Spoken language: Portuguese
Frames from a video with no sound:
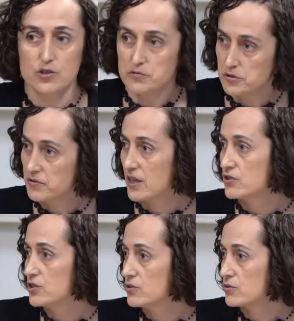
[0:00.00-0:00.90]
Já ouviram falar
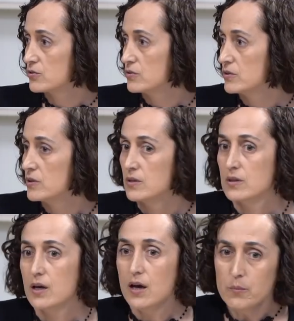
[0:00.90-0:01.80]
disso? Já.
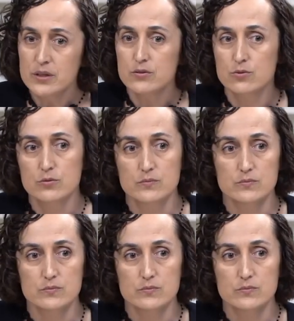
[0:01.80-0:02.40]
É um mito.